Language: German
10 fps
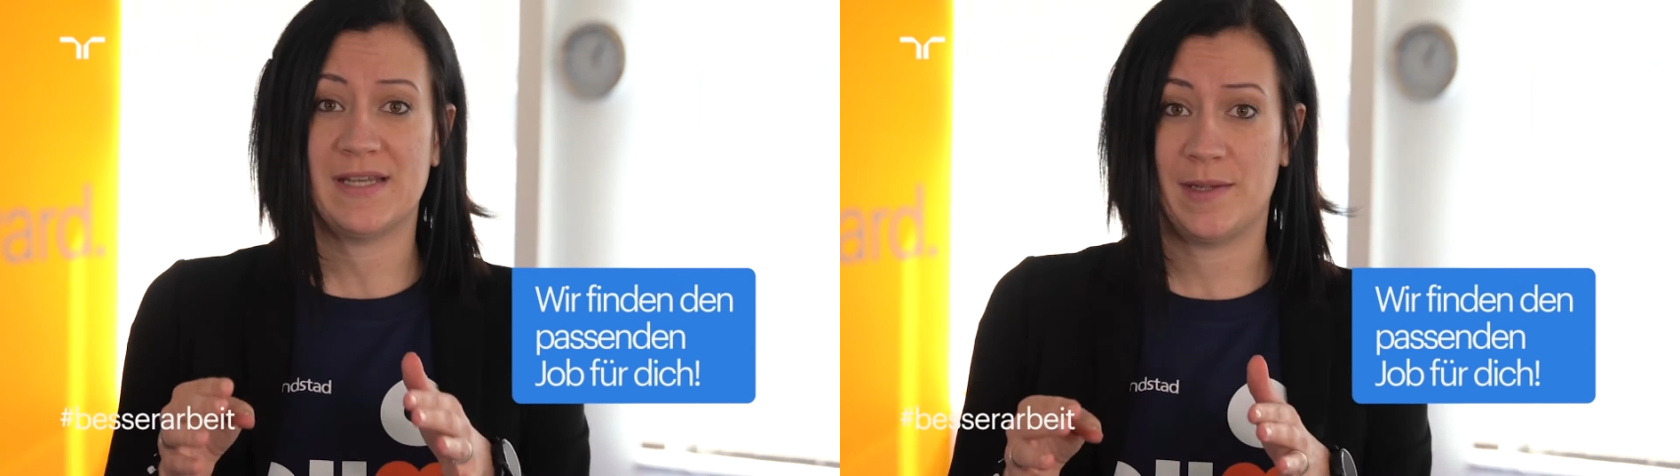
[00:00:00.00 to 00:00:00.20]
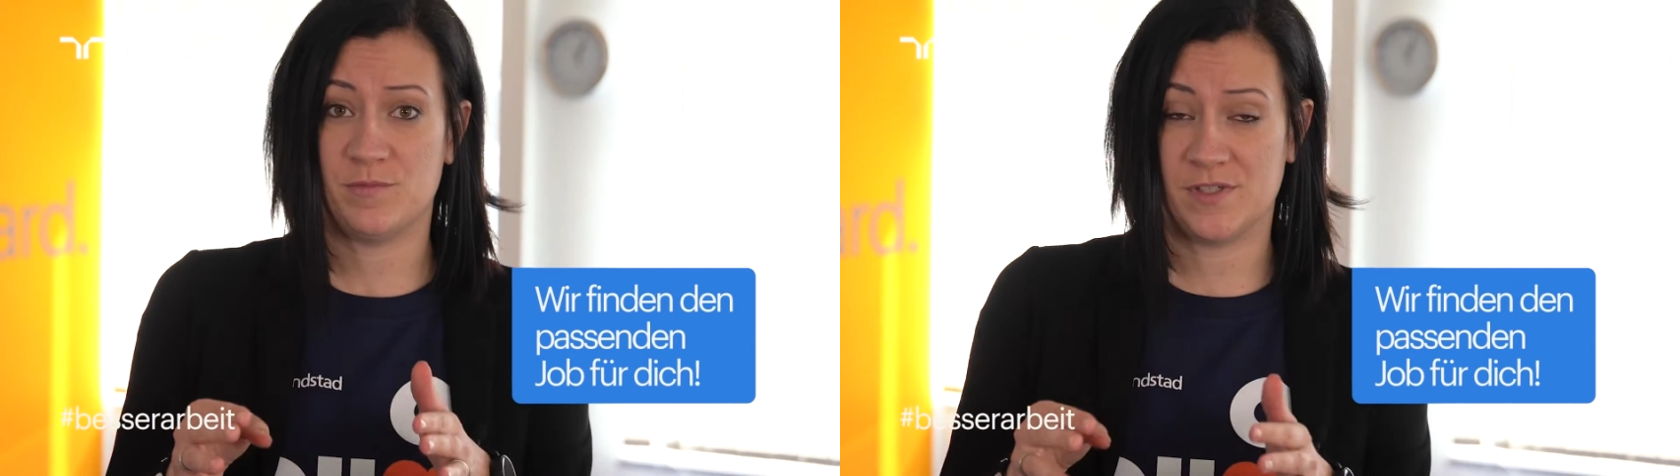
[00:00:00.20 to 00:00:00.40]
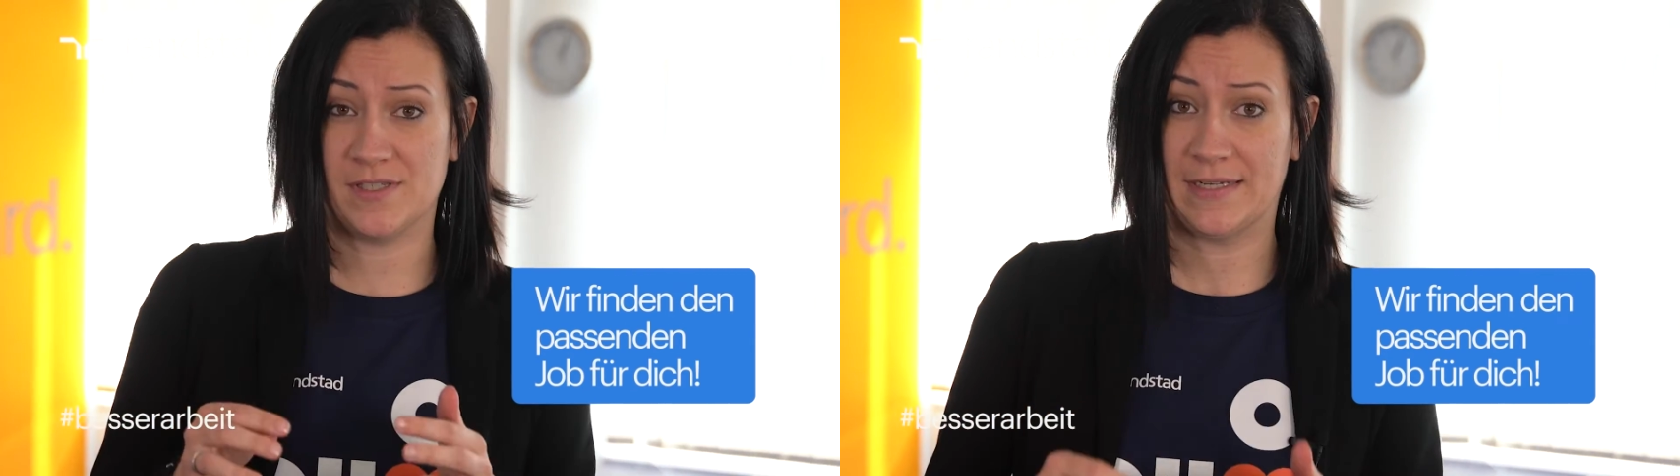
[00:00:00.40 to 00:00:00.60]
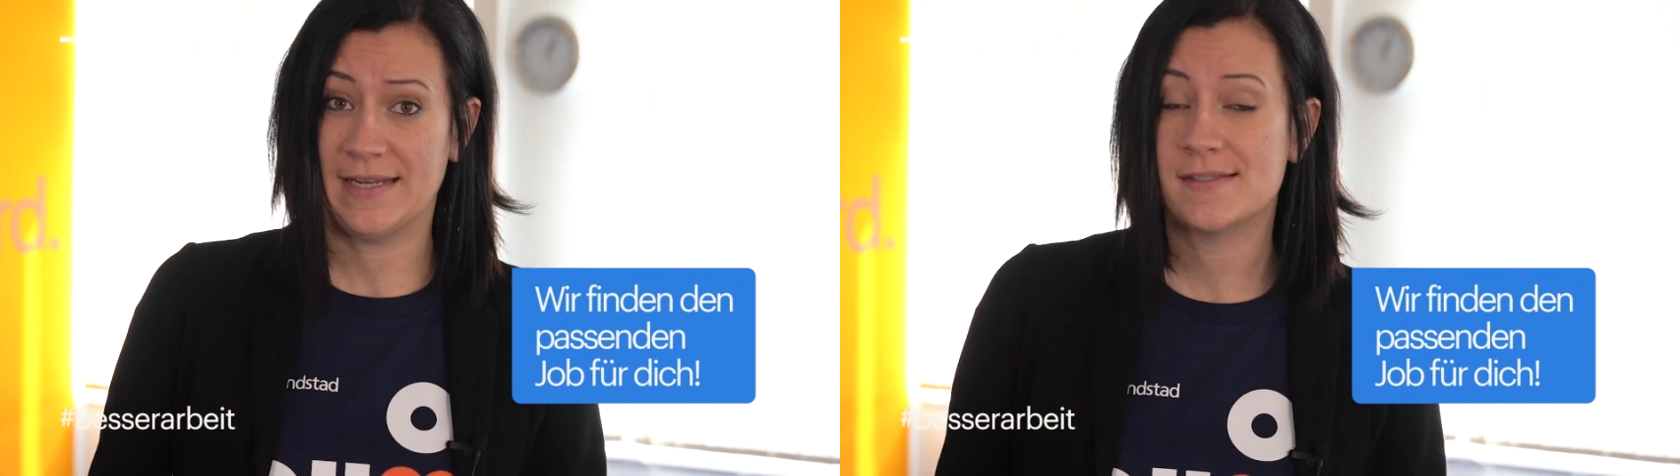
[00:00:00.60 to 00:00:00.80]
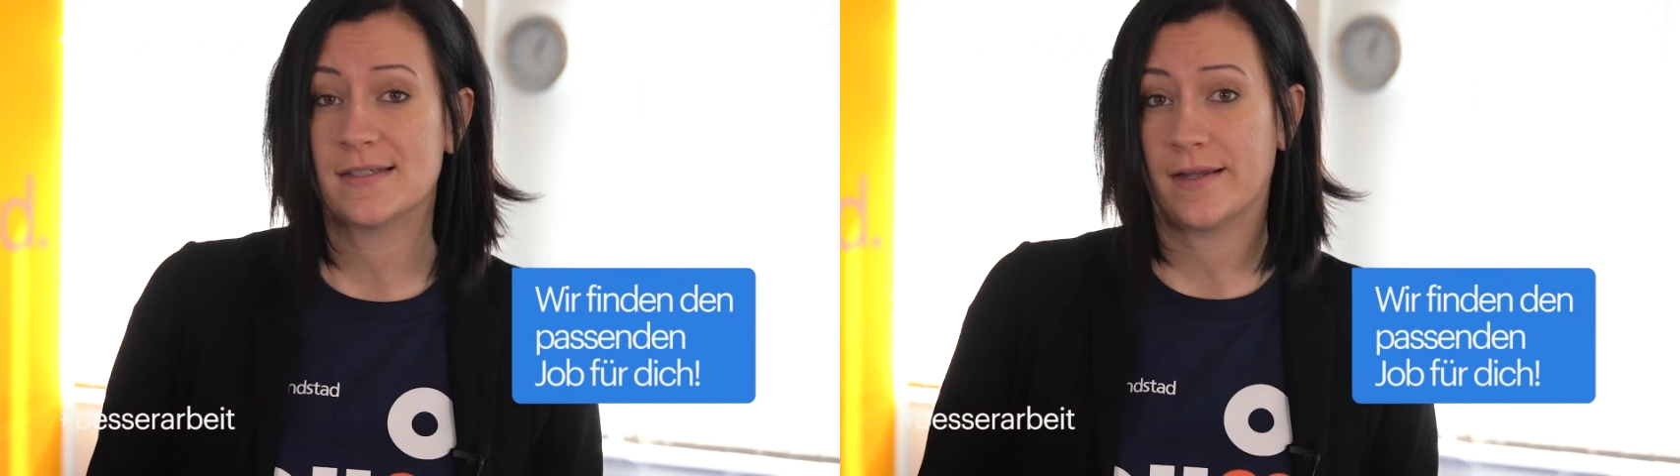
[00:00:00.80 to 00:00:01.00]
deinem Wissen
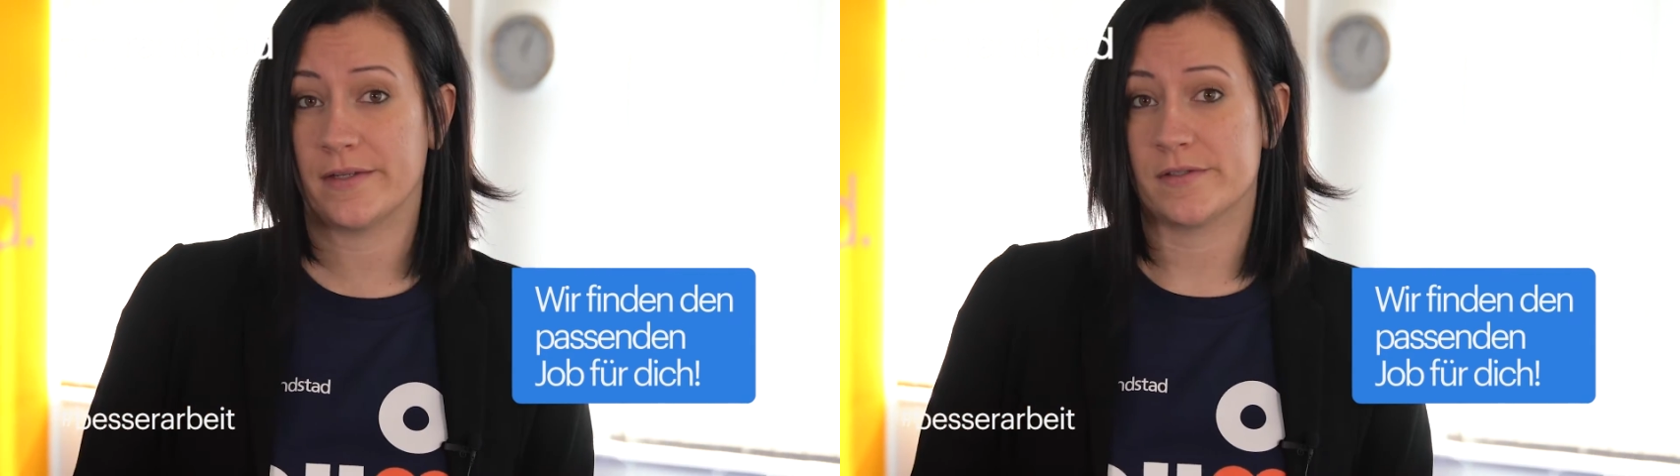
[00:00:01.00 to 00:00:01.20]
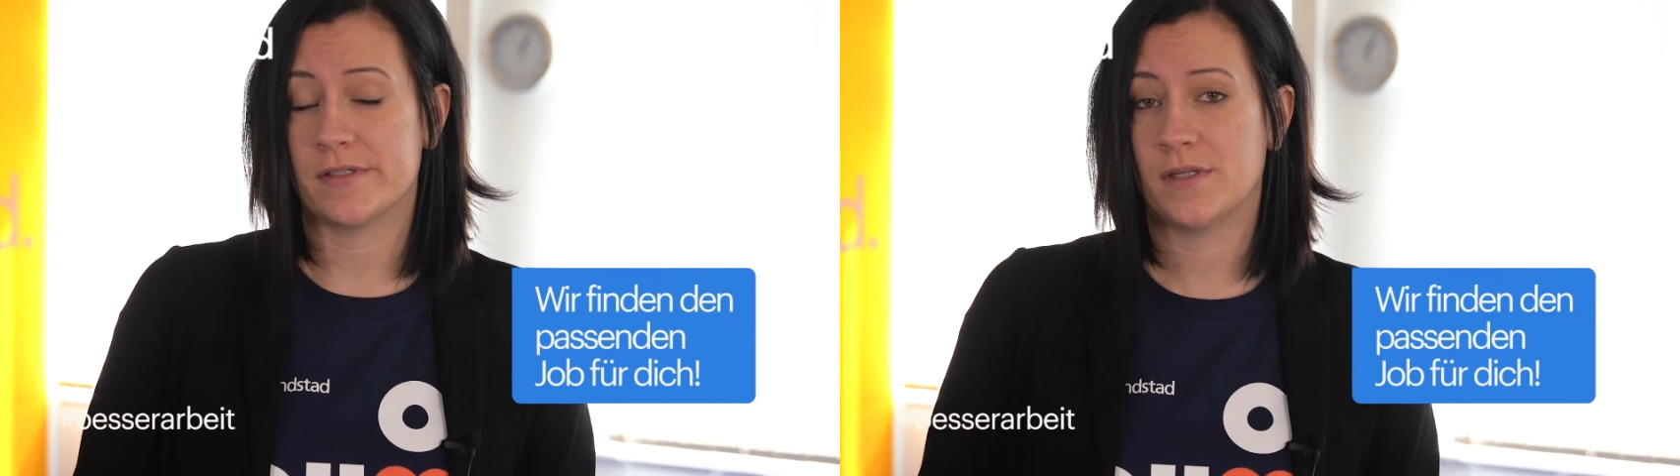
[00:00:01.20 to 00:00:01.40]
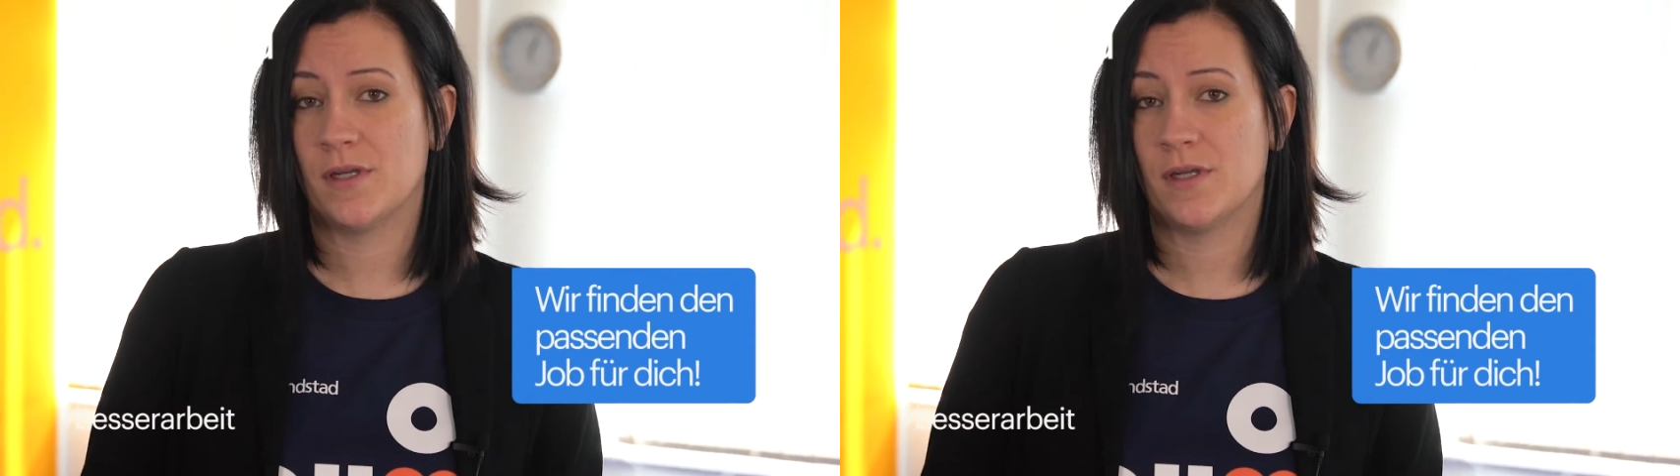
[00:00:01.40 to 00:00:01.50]
glänzen kannst.